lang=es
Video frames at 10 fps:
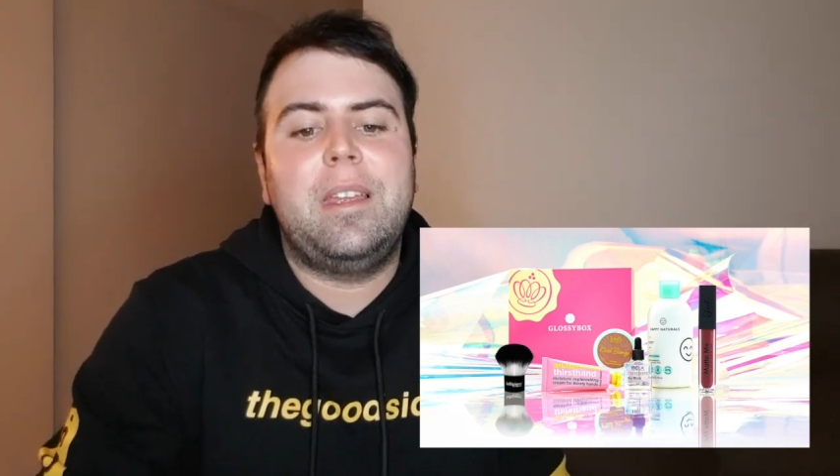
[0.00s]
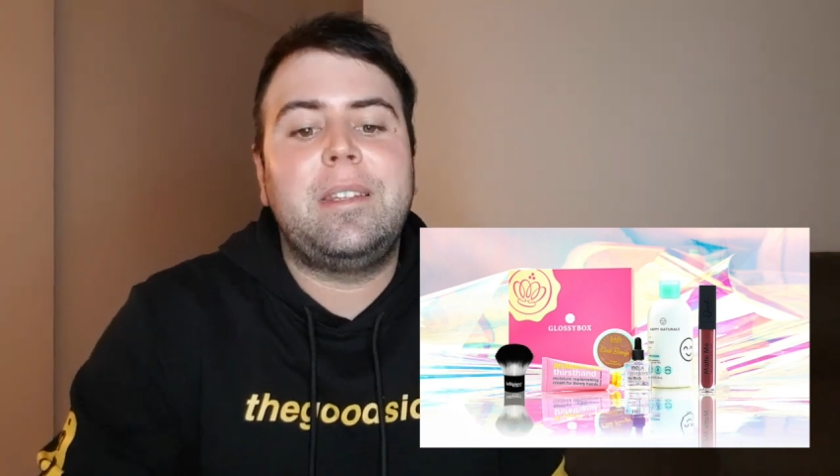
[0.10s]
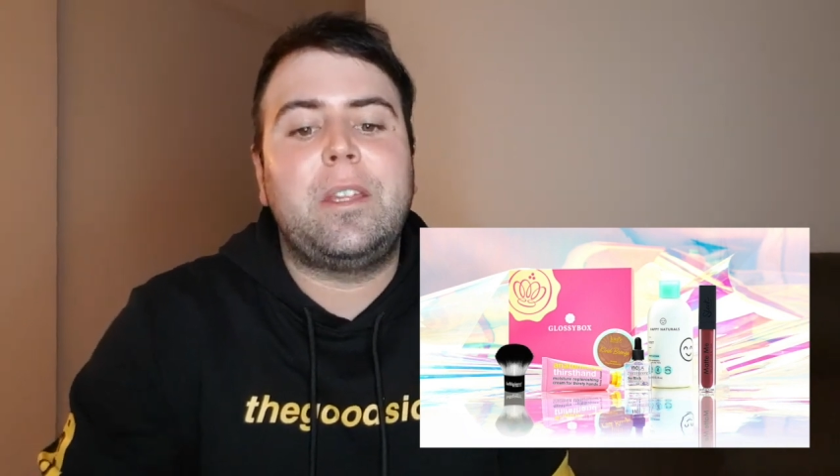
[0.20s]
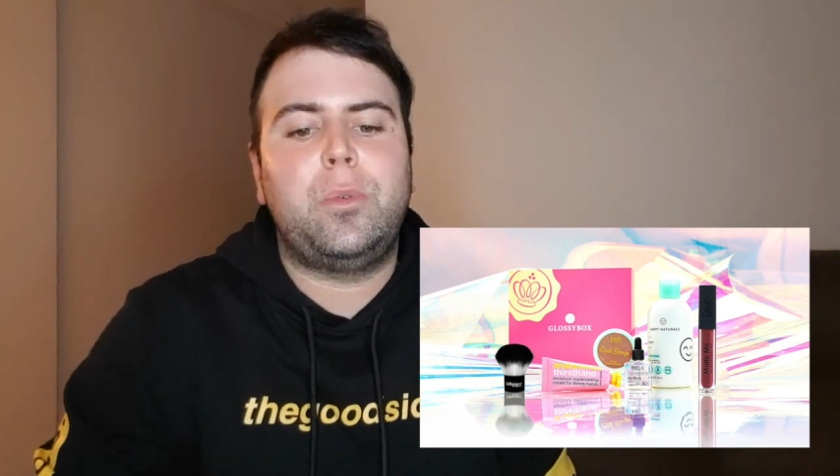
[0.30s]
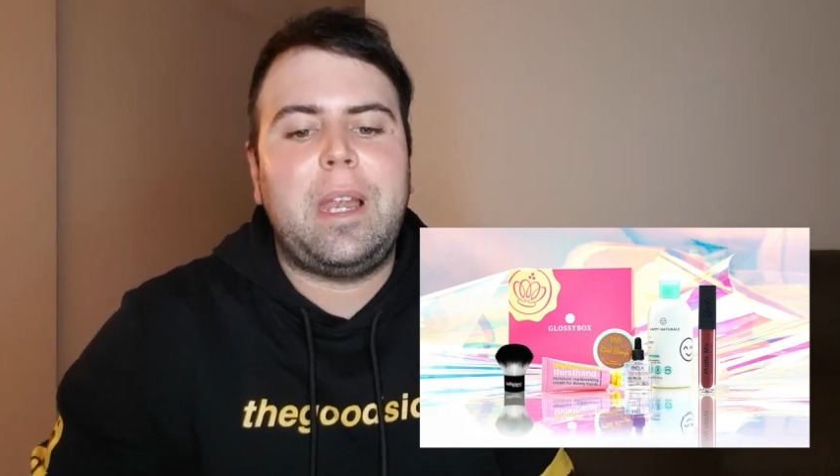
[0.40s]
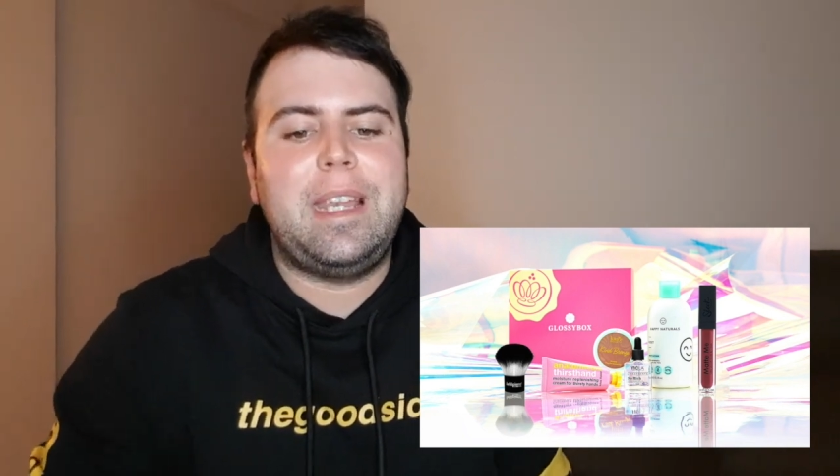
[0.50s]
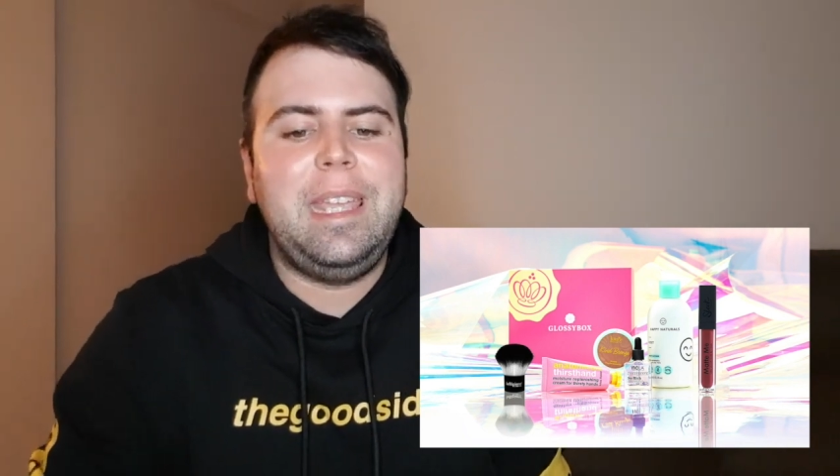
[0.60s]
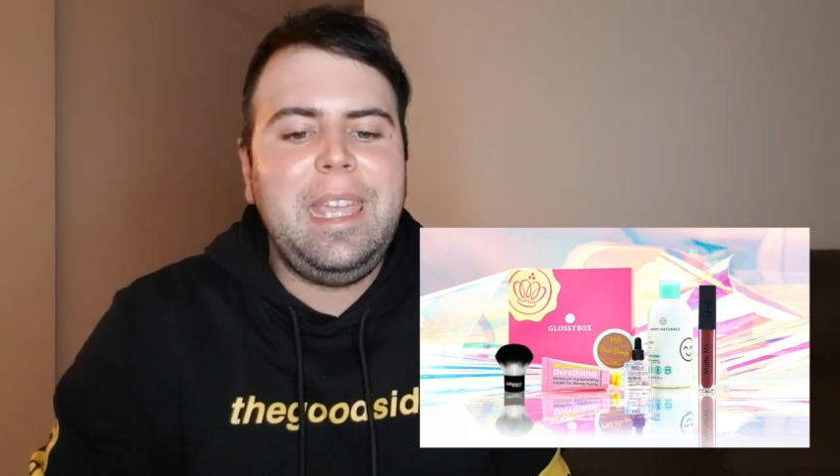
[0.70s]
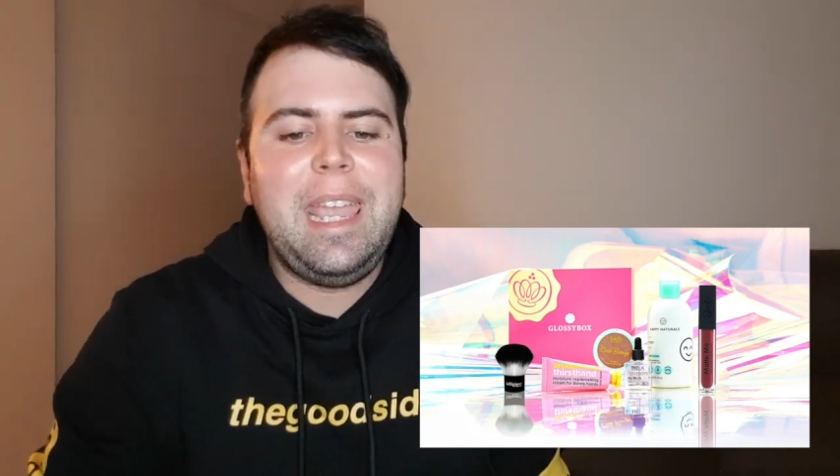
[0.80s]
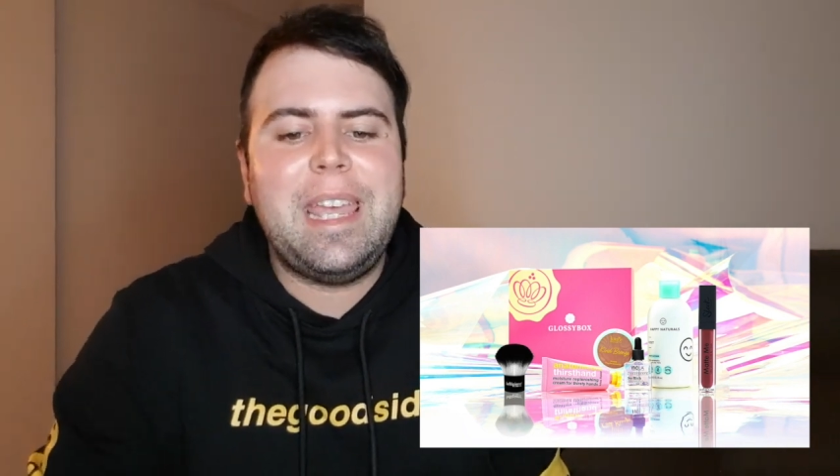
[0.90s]
natural
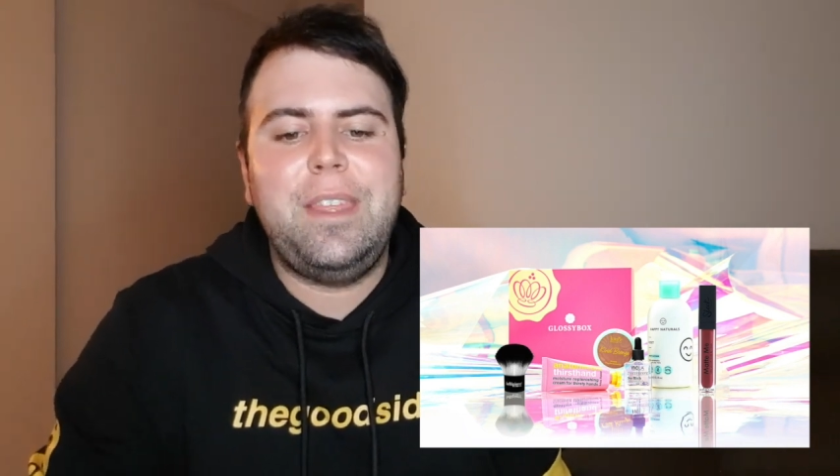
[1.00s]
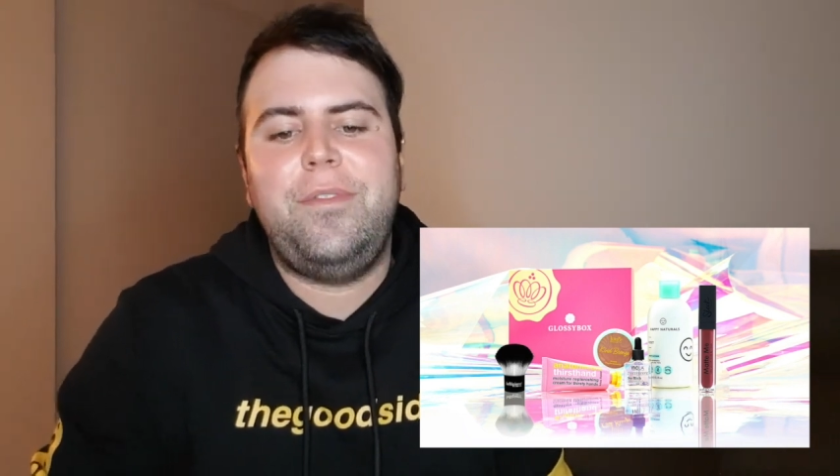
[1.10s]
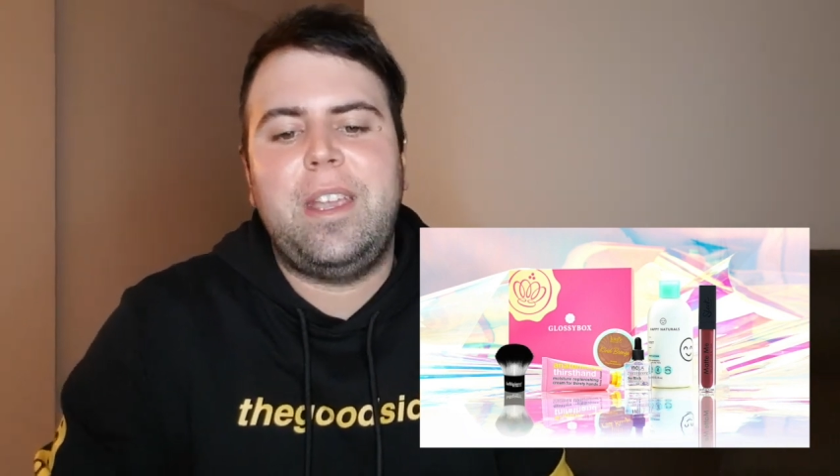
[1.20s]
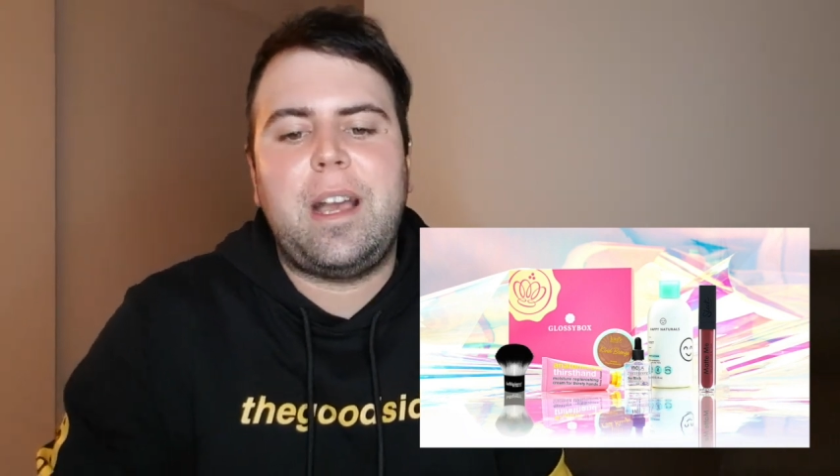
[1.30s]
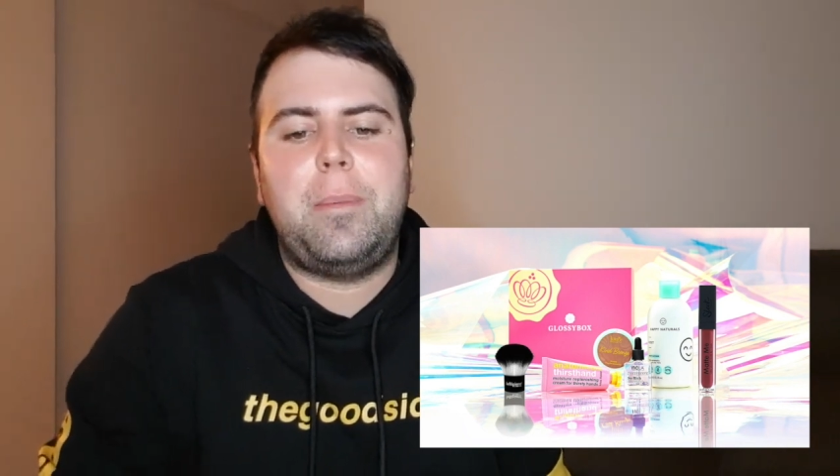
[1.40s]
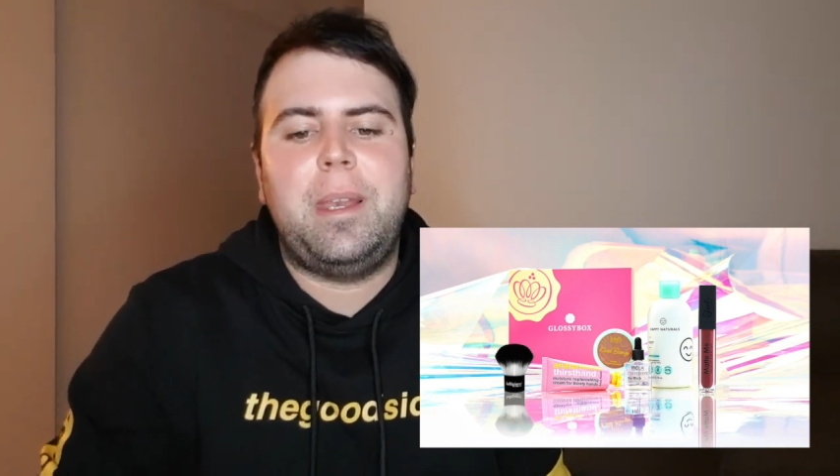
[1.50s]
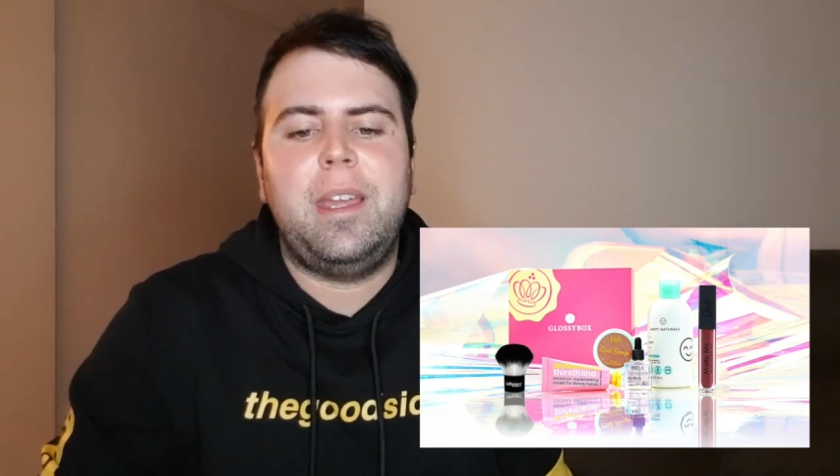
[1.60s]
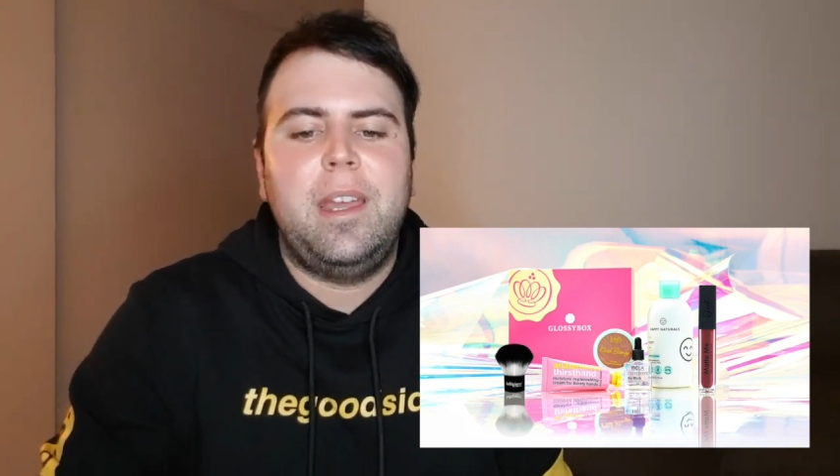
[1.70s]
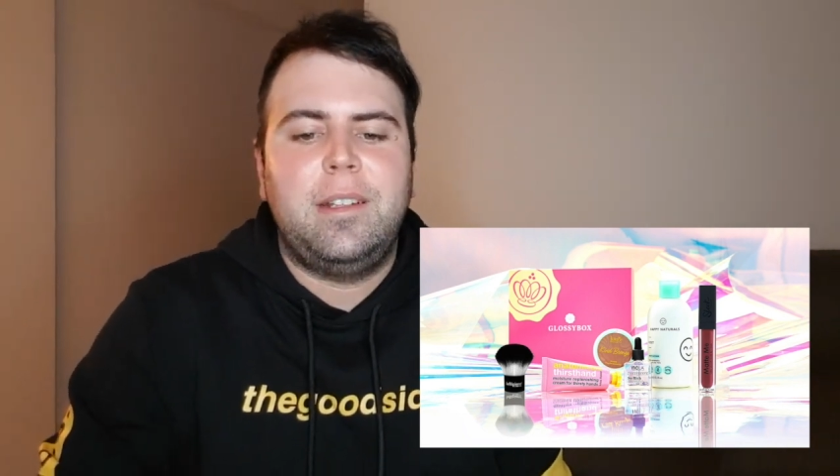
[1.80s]
y edificable